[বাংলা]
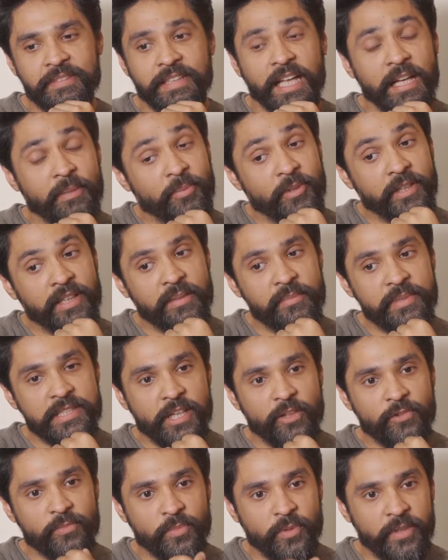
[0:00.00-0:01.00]
তারপরে আমি
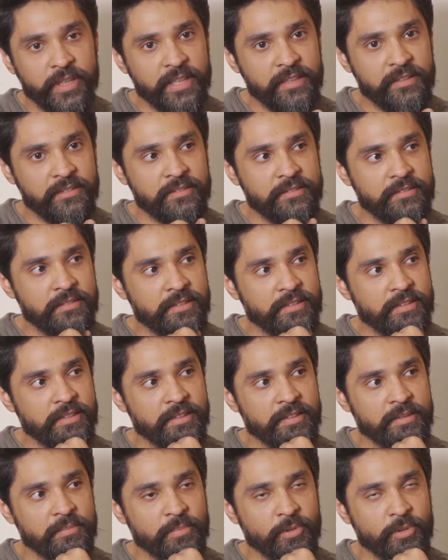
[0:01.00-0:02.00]
সাউথ পয়েন্ট
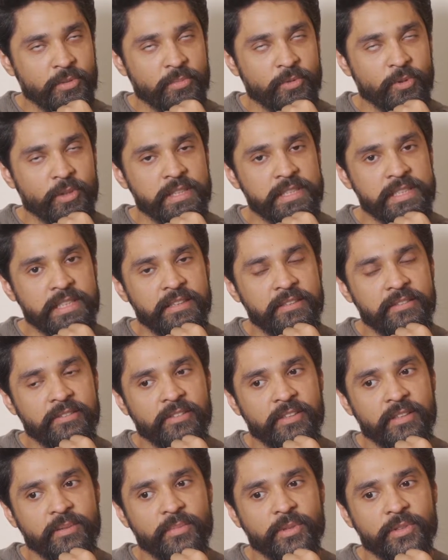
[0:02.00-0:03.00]
পড়েছি
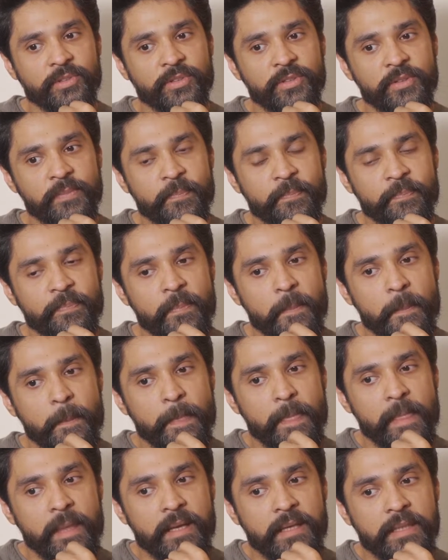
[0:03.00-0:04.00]
অনেক বছর
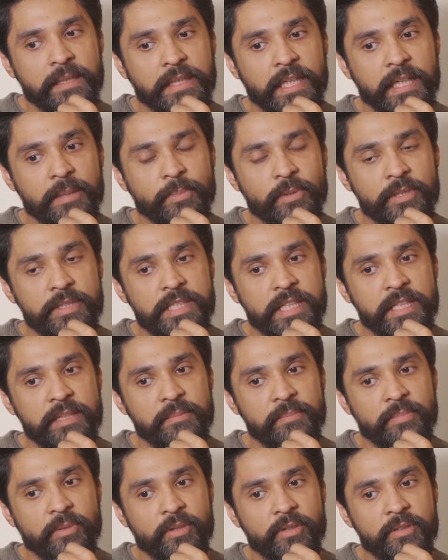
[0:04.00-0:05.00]
তারপর
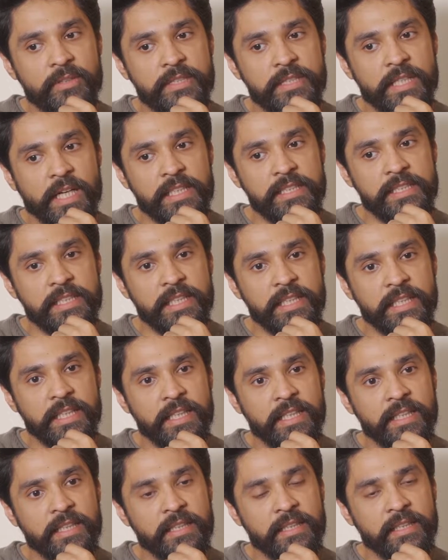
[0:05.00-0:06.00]
সেন্ট পলস
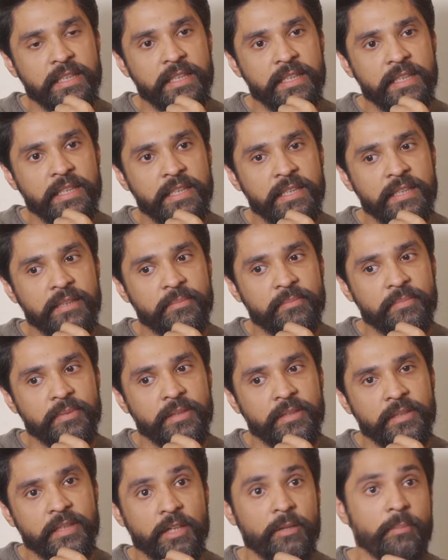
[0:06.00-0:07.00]
দার্জিলিংয়ে গিয়ে
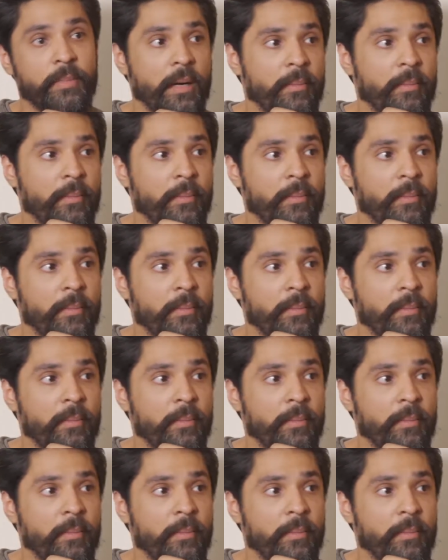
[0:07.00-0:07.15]
কারণ